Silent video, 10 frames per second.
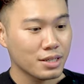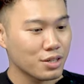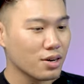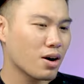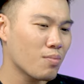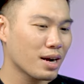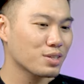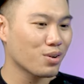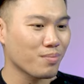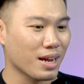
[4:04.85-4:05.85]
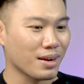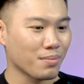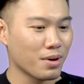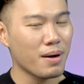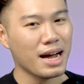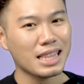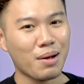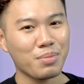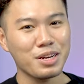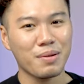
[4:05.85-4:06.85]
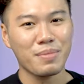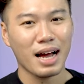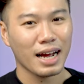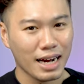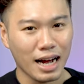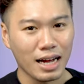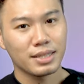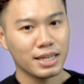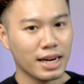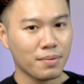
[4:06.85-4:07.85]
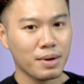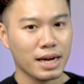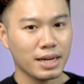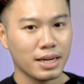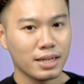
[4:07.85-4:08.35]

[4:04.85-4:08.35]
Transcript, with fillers: chứ không ai chọn bản M3 8000 năm 12 cả thì đến năm nay